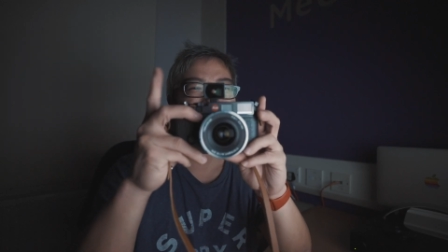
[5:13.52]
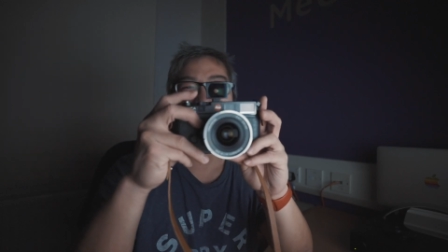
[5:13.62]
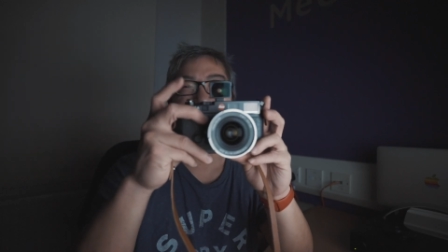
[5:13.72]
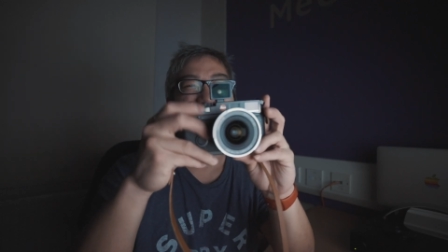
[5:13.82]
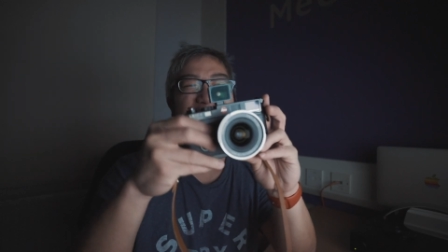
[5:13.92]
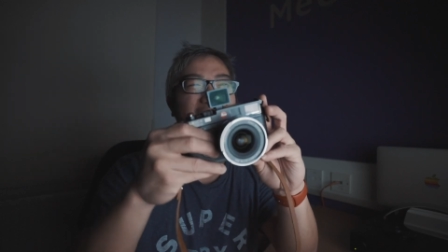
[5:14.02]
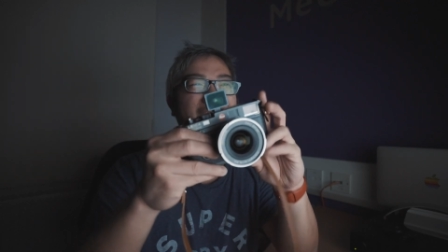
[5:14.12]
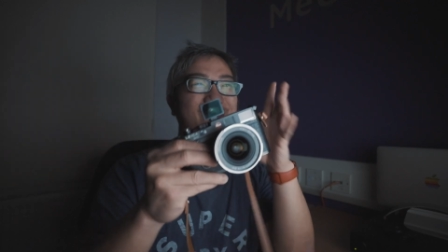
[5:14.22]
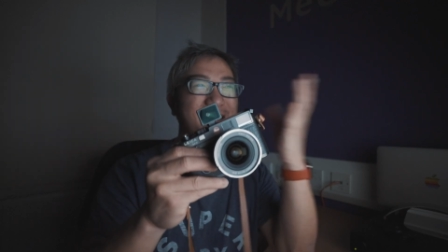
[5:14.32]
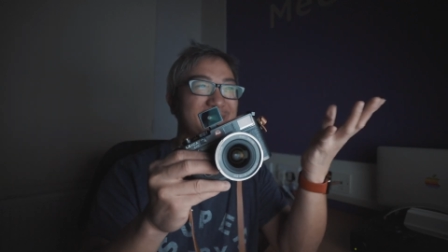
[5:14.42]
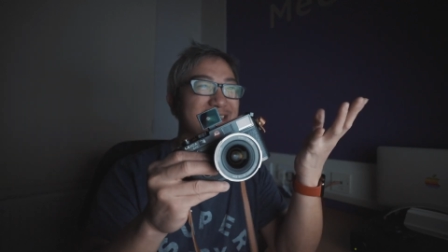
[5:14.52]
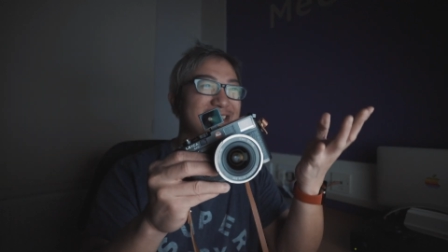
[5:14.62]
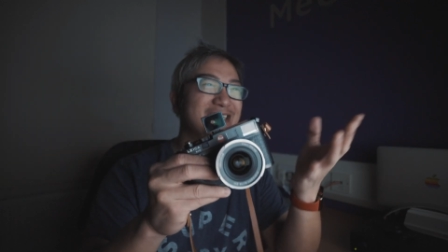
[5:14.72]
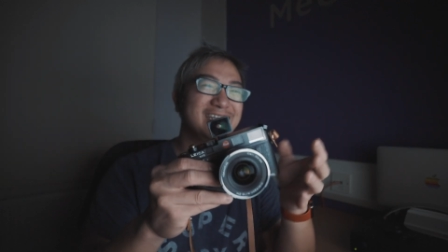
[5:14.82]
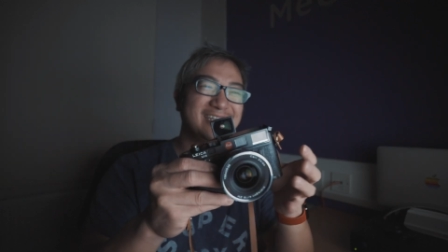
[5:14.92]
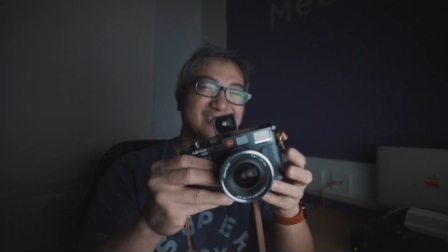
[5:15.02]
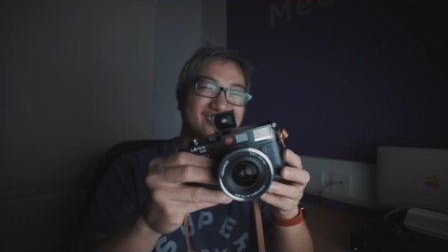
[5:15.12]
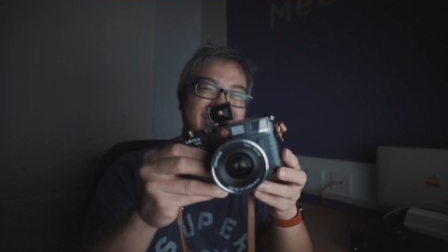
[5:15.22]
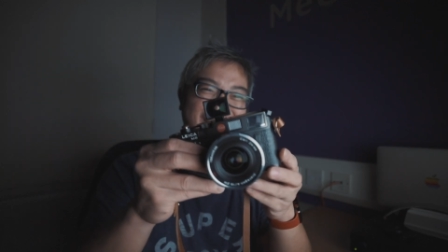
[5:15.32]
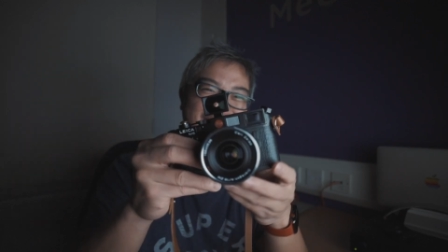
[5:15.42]
景器，你直接按按快门。
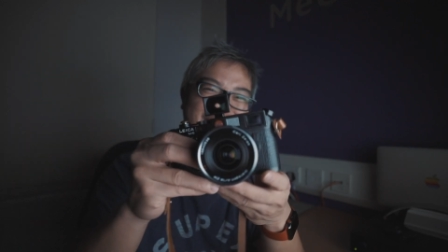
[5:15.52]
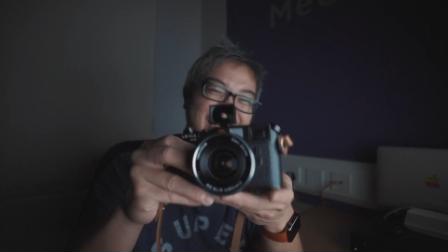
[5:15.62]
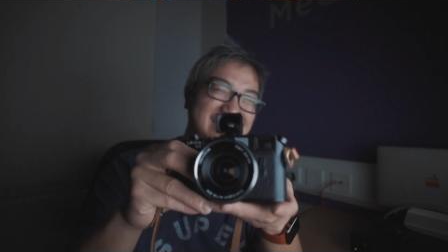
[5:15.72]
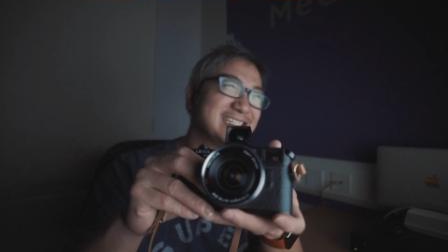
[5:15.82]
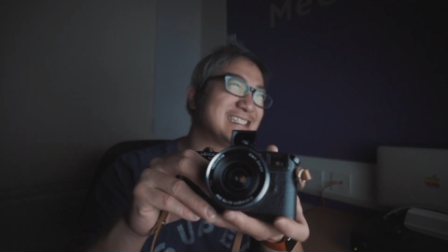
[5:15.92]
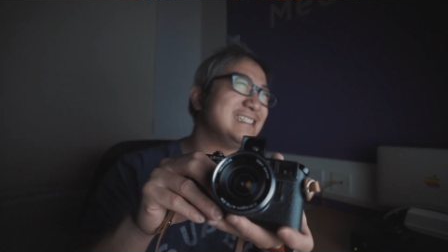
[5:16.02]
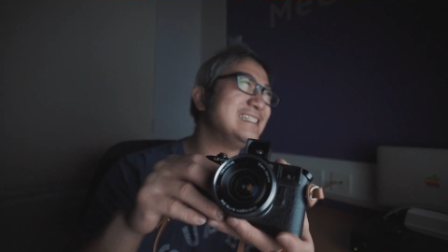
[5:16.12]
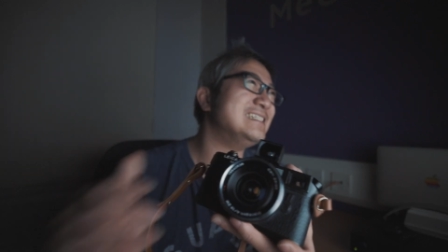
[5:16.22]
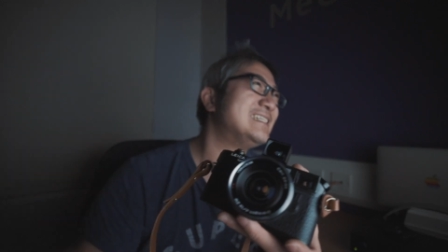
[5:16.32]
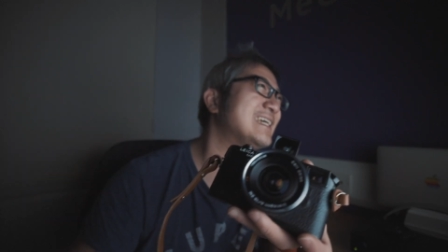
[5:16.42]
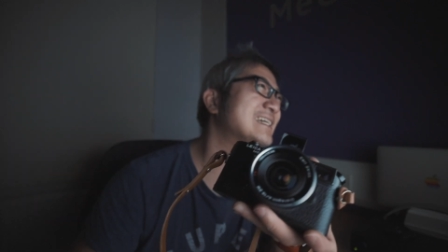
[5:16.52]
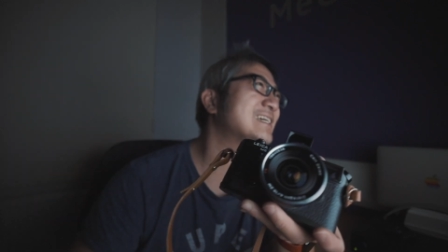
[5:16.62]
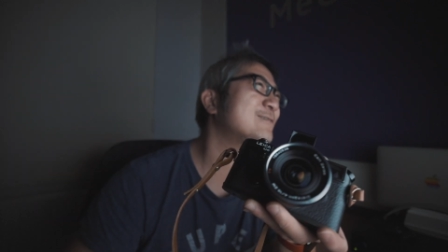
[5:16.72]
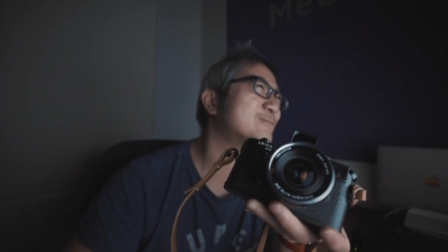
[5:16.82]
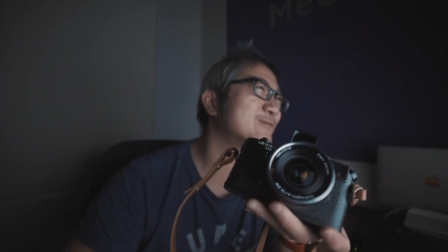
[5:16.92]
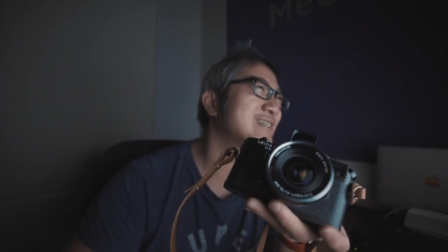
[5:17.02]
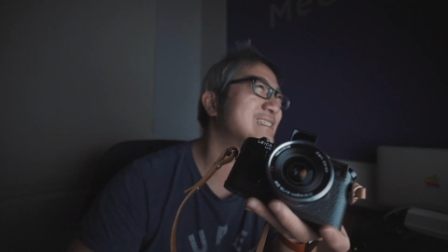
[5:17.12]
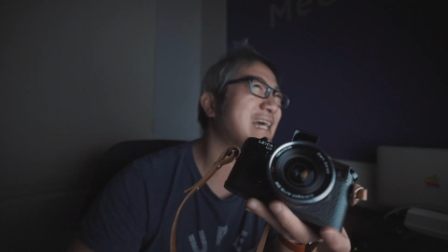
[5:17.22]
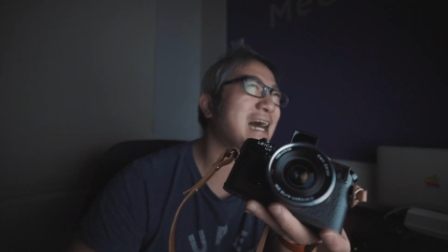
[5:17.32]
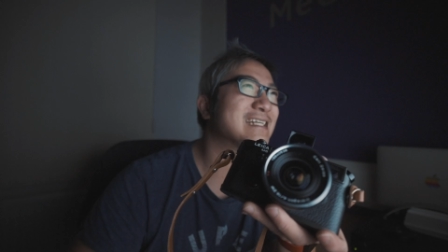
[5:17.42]
所以这个以前在福
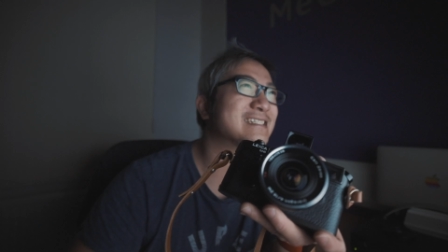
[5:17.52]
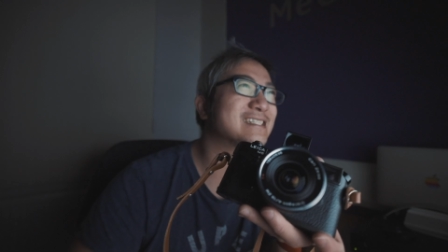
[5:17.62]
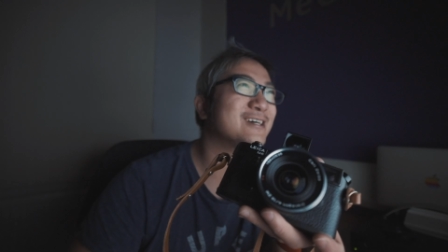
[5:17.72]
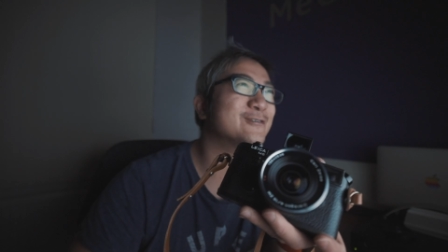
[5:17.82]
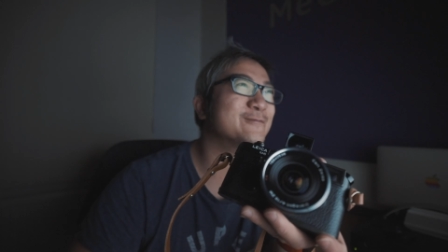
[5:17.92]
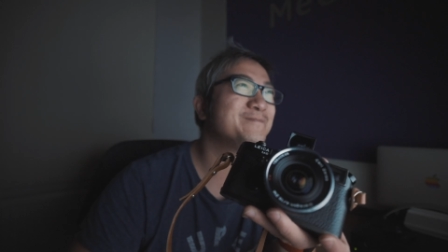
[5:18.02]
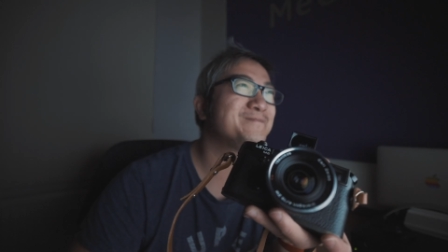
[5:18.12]
伦达的时候，